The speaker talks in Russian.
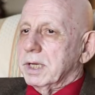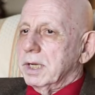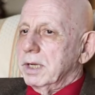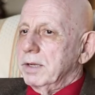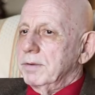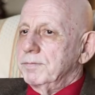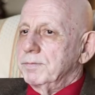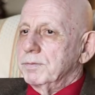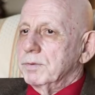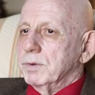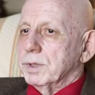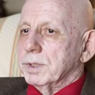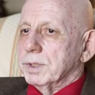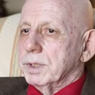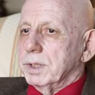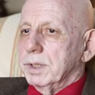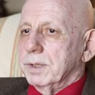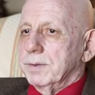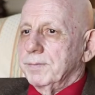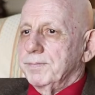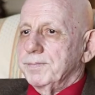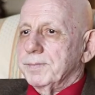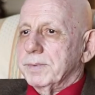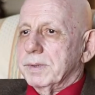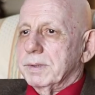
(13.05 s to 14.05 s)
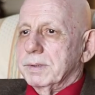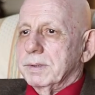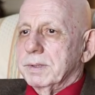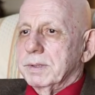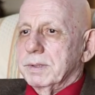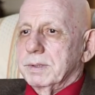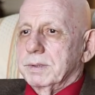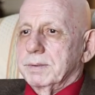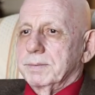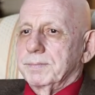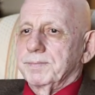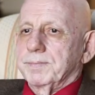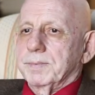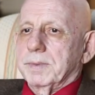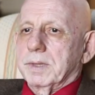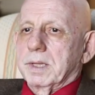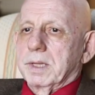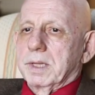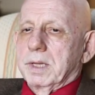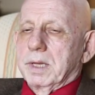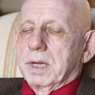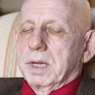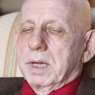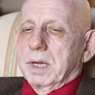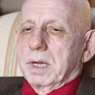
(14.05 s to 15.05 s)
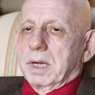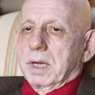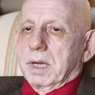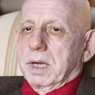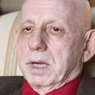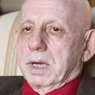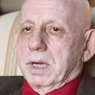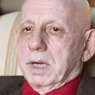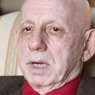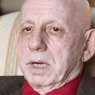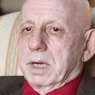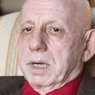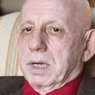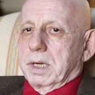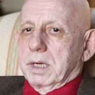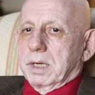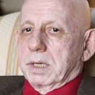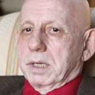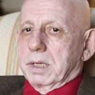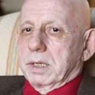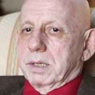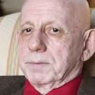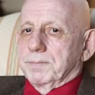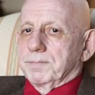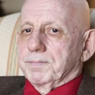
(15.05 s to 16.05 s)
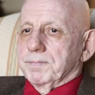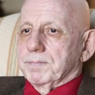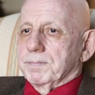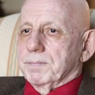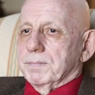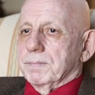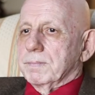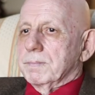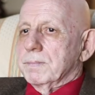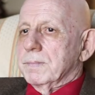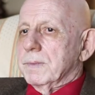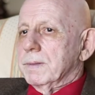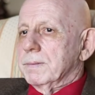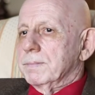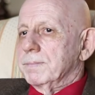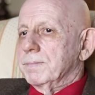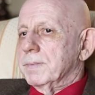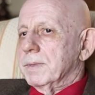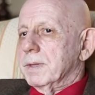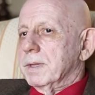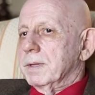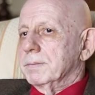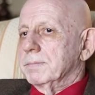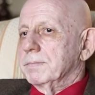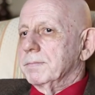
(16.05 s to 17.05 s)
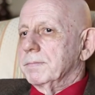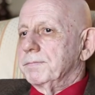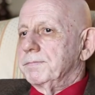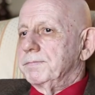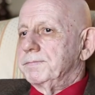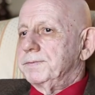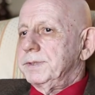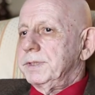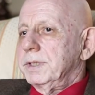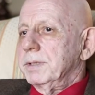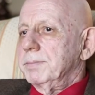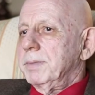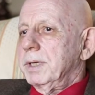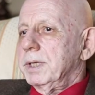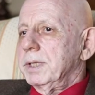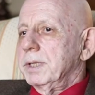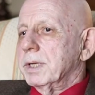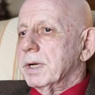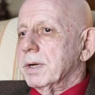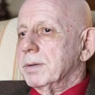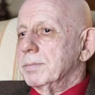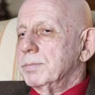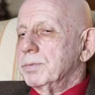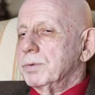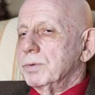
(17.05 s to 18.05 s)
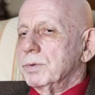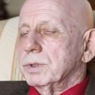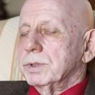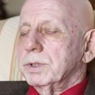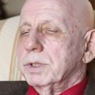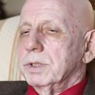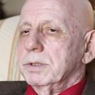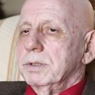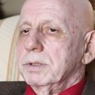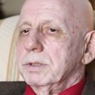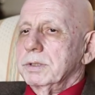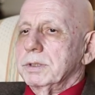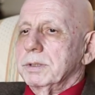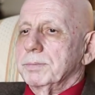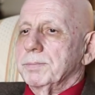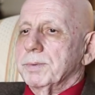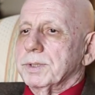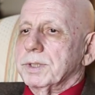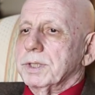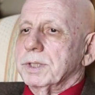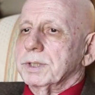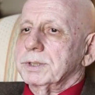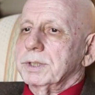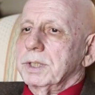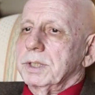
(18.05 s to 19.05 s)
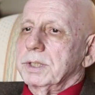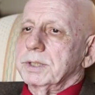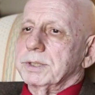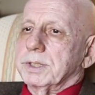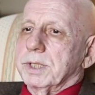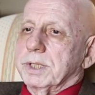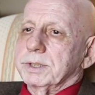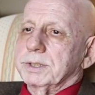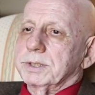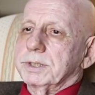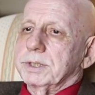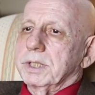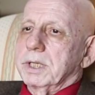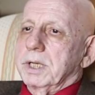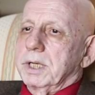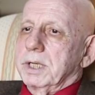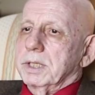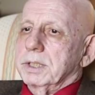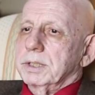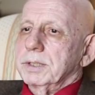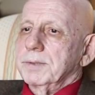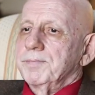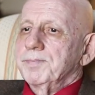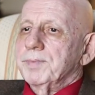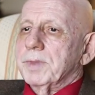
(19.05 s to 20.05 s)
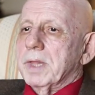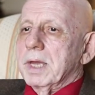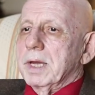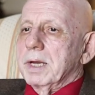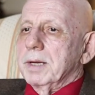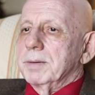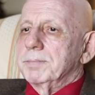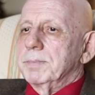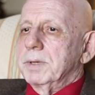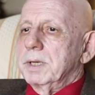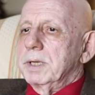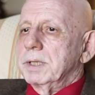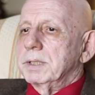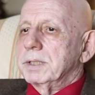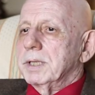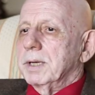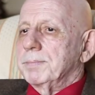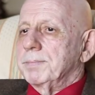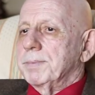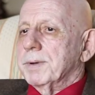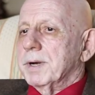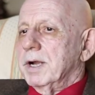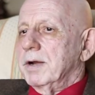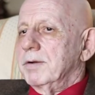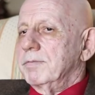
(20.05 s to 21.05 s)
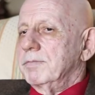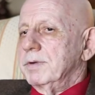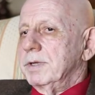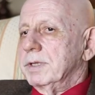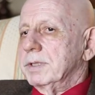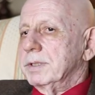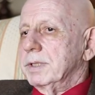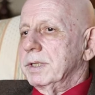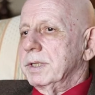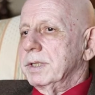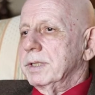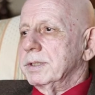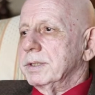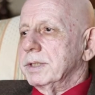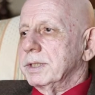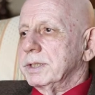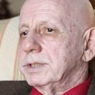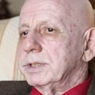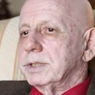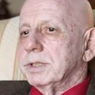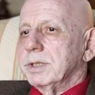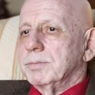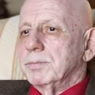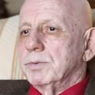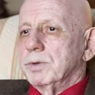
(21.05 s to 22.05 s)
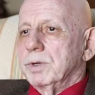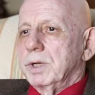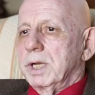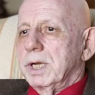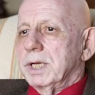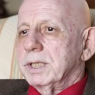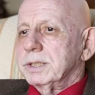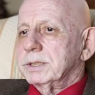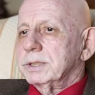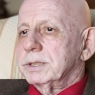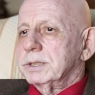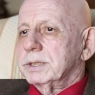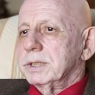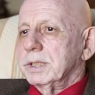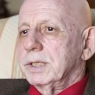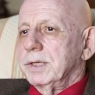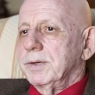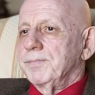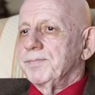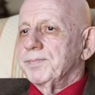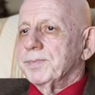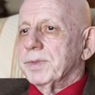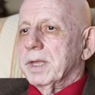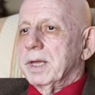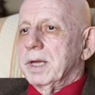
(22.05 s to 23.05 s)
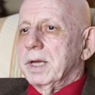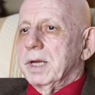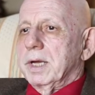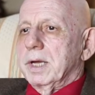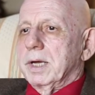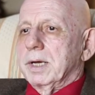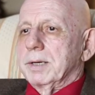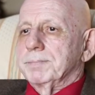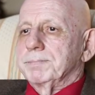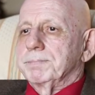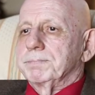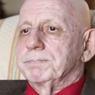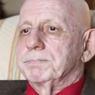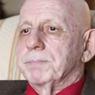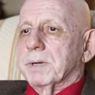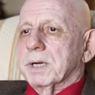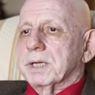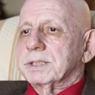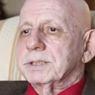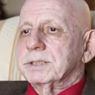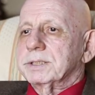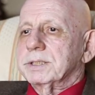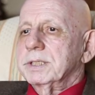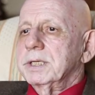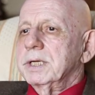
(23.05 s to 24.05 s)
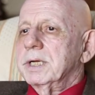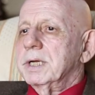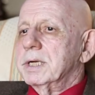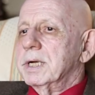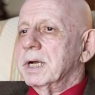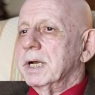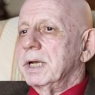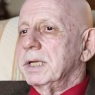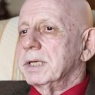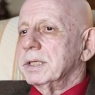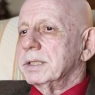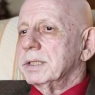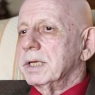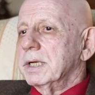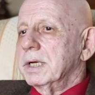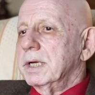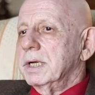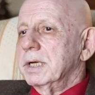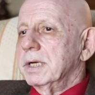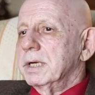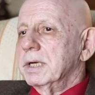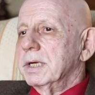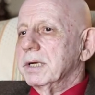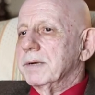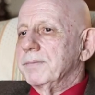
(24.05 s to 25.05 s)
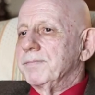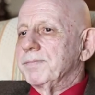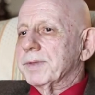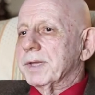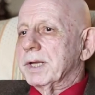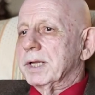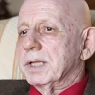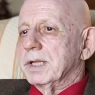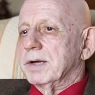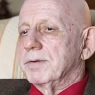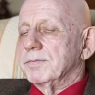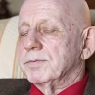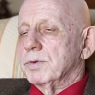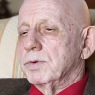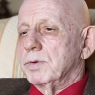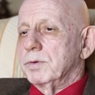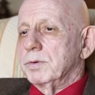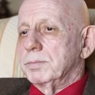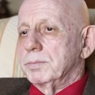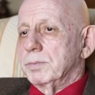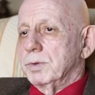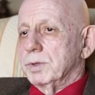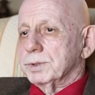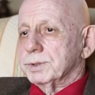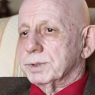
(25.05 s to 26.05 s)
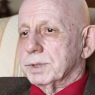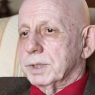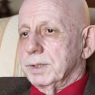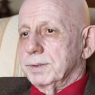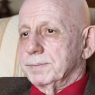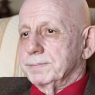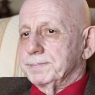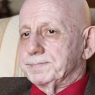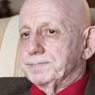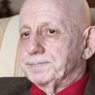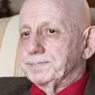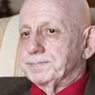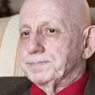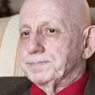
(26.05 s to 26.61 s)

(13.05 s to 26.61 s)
Калифорния. Эм, все мои работы на протяжении 30 лет были направлены на стимуляции простых клеток головного мозга –